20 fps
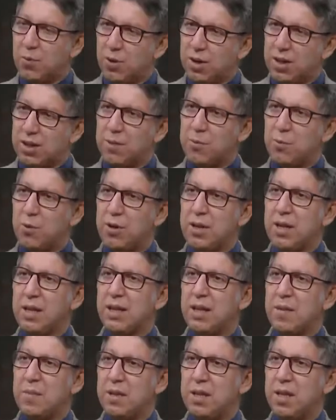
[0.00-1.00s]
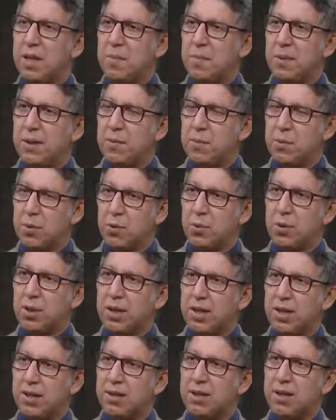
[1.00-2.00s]
bu arada bir örnekleme de yapalım. Son
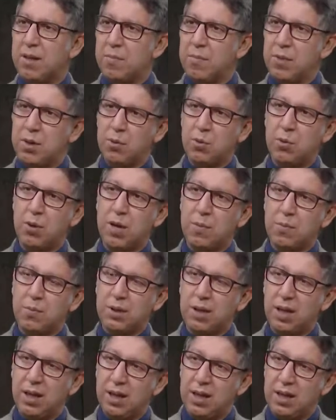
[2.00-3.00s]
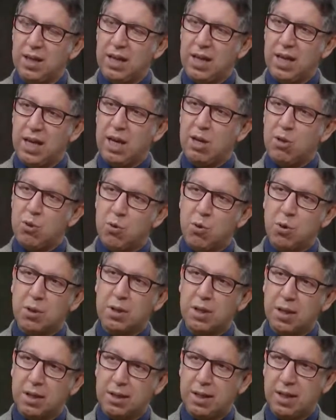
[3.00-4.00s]
iki yıldan beri TÜYAP'ta en çok
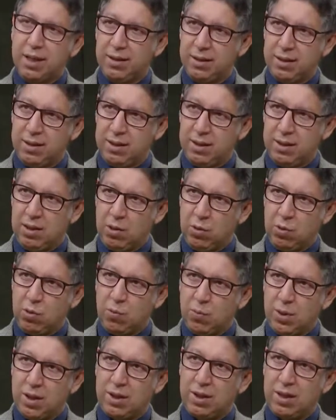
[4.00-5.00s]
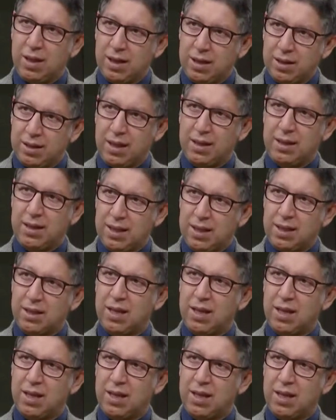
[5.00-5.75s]
satan romanlardan iki